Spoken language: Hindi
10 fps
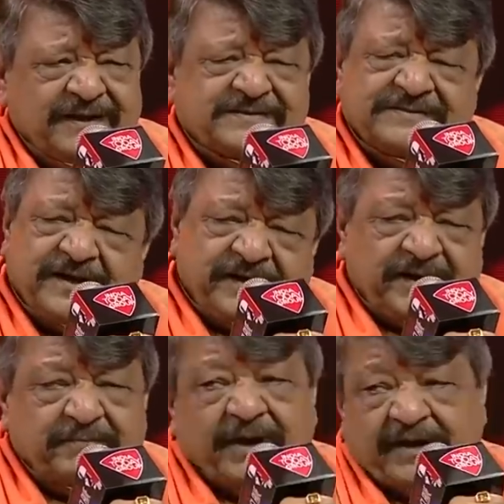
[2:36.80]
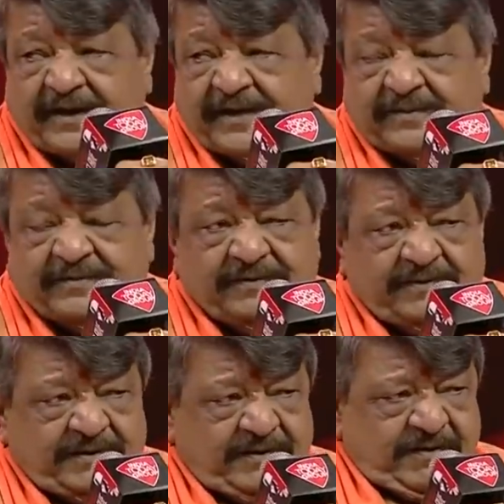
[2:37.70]
एक से अनेक बार गया हूँ
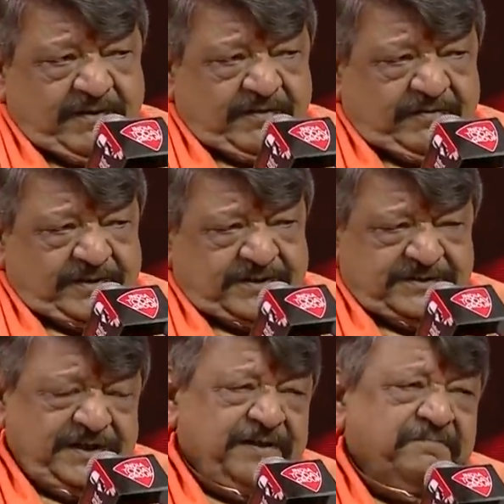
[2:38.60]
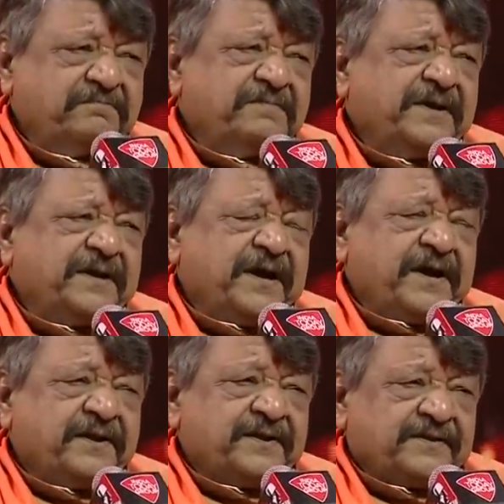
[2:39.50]
इसलिए
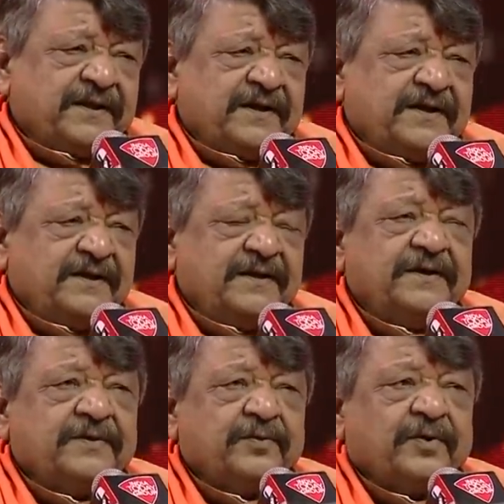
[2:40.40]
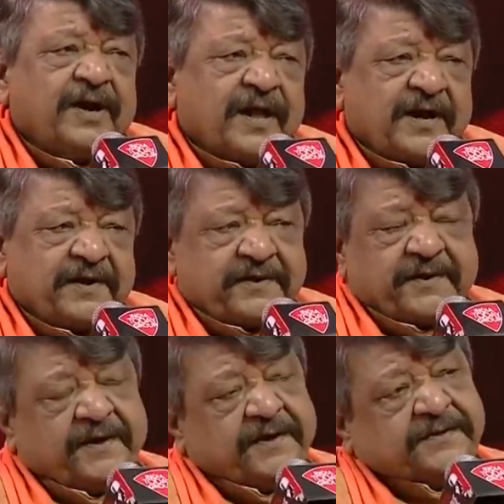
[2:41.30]
कार्यकर्ता को खड़ा
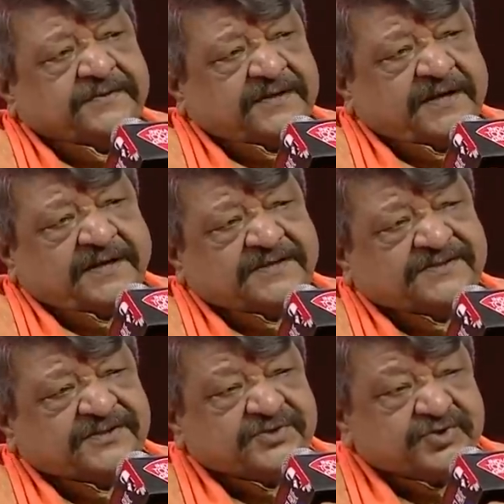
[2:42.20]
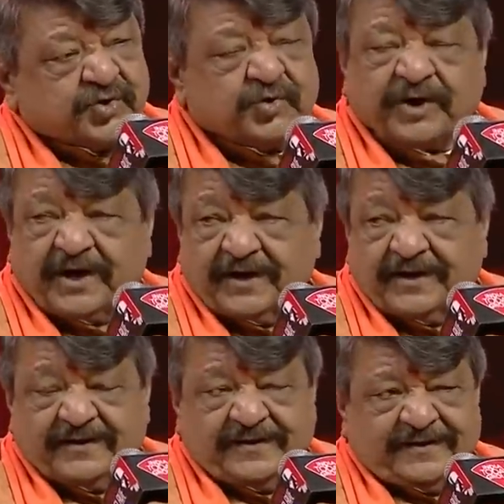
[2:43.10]
करना संगठन से जोड़ना
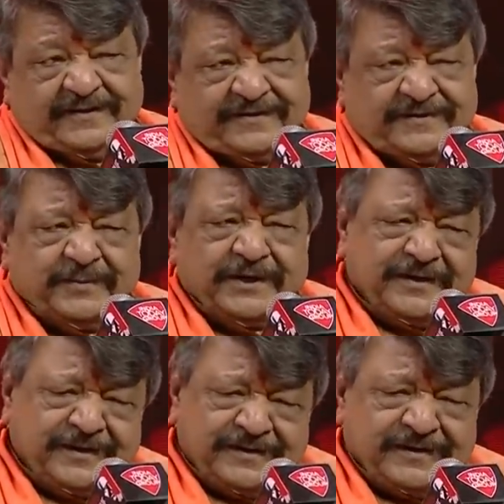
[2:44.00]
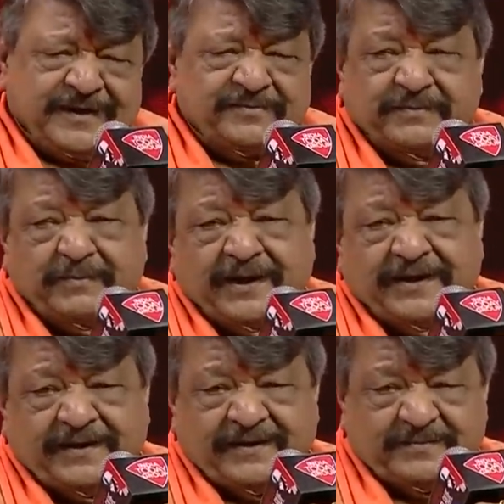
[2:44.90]
ये मैंने काफ़ी
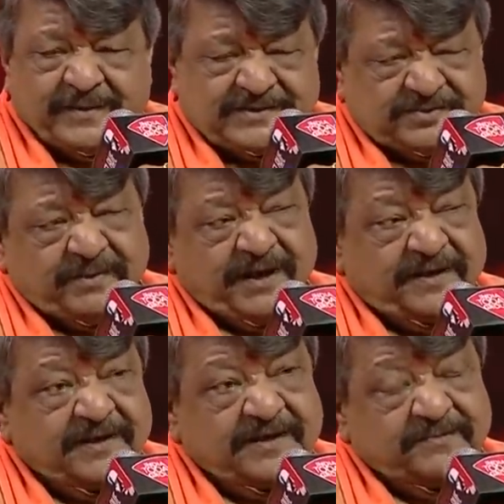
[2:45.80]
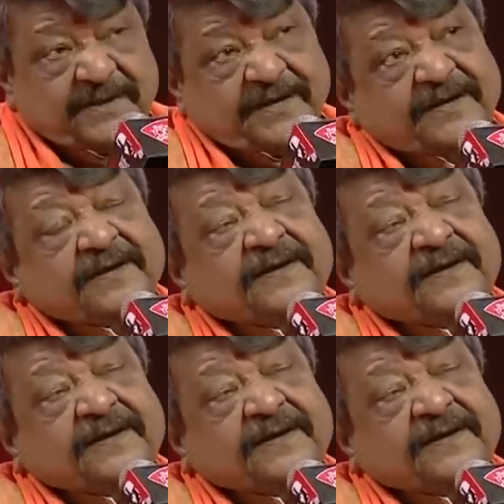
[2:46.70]
पहले मेरा सौभाग्य है कि मैं